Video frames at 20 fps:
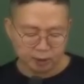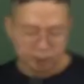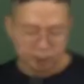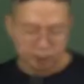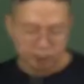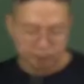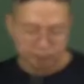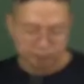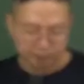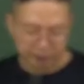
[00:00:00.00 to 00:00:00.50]

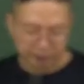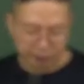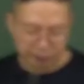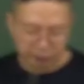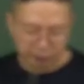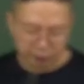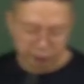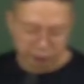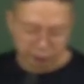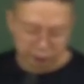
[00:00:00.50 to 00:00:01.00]
심판
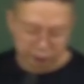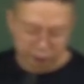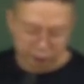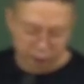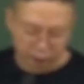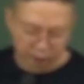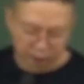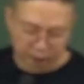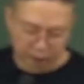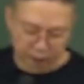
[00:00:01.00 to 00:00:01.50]
청구는
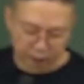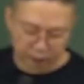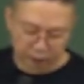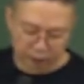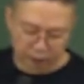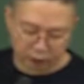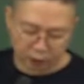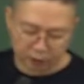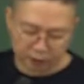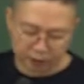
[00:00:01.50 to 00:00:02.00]
원칙적으로
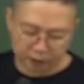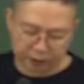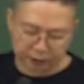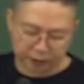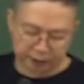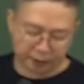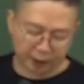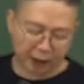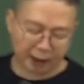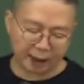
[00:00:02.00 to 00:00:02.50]
처분이
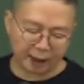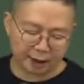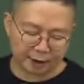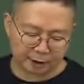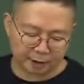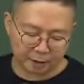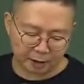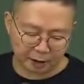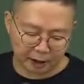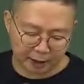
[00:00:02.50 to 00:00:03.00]
있으면
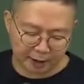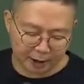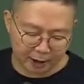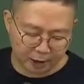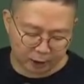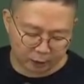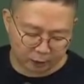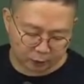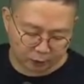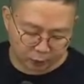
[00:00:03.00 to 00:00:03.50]
알았으면 안
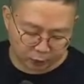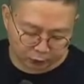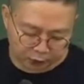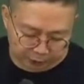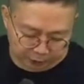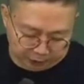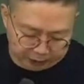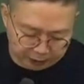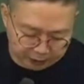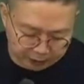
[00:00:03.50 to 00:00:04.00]
날로부터
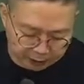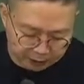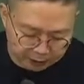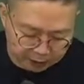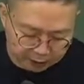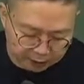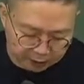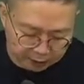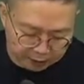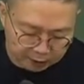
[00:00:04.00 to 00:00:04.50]
90일,
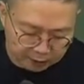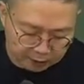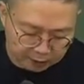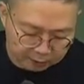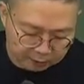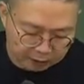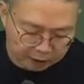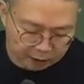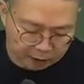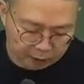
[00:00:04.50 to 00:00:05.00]

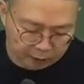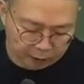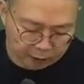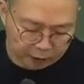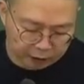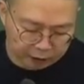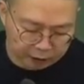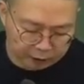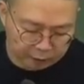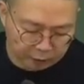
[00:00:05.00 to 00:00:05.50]
만약 처분이
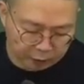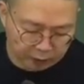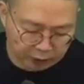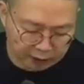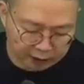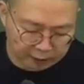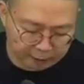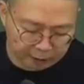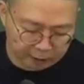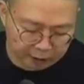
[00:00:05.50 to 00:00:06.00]
있으면
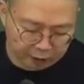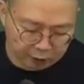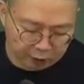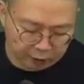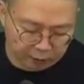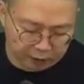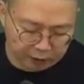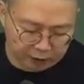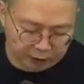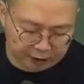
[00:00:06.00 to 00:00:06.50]
몰랐으면
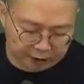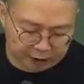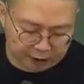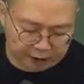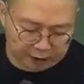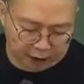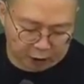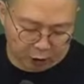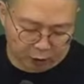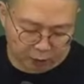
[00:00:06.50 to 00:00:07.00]
처분이
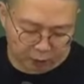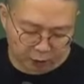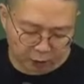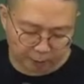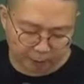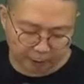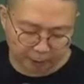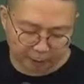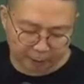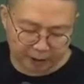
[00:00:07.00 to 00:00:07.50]
있은 날로부터
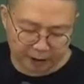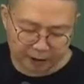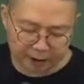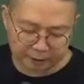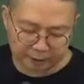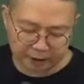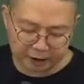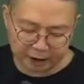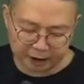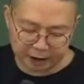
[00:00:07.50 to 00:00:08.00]

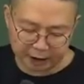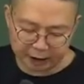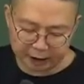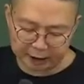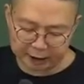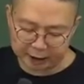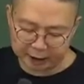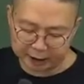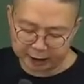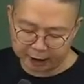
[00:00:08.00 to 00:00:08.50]
180일
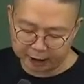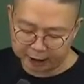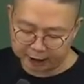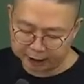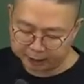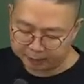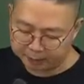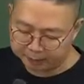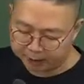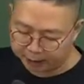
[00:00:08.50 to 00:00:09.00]
이내에 제기해야
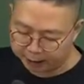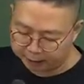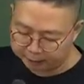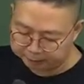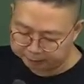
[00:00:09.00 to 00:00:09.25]
됩니다.